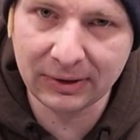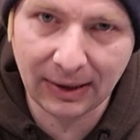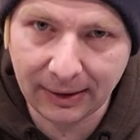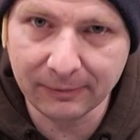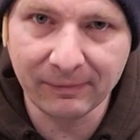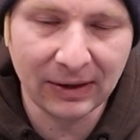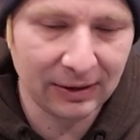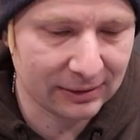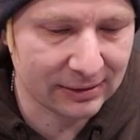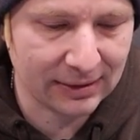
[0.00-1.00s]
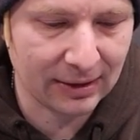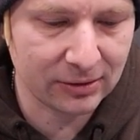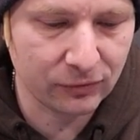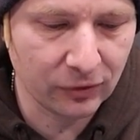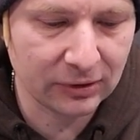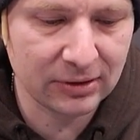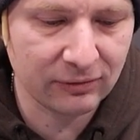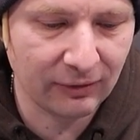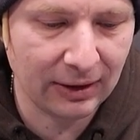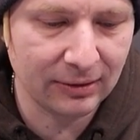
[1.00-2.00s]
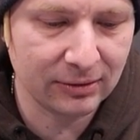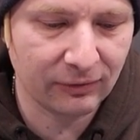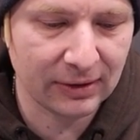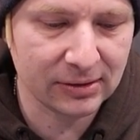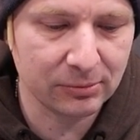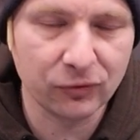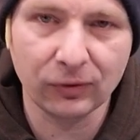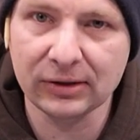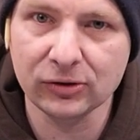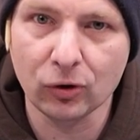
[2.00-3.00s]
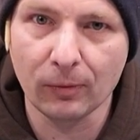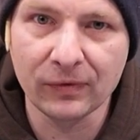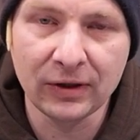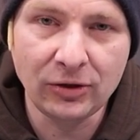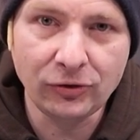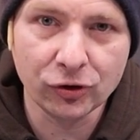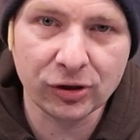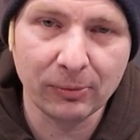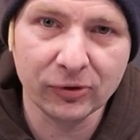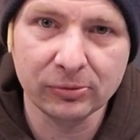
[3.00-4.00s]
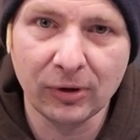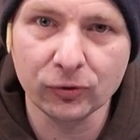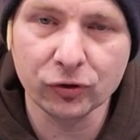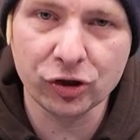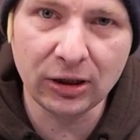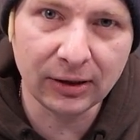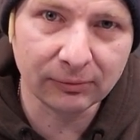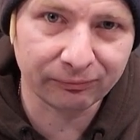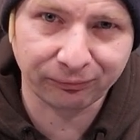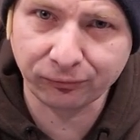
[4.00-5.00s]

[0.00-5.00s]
Nein, das sage ich wirklich, weil ich weiß nämlich, woher sie kommen. Sie stammen aus dem Hause Schilling.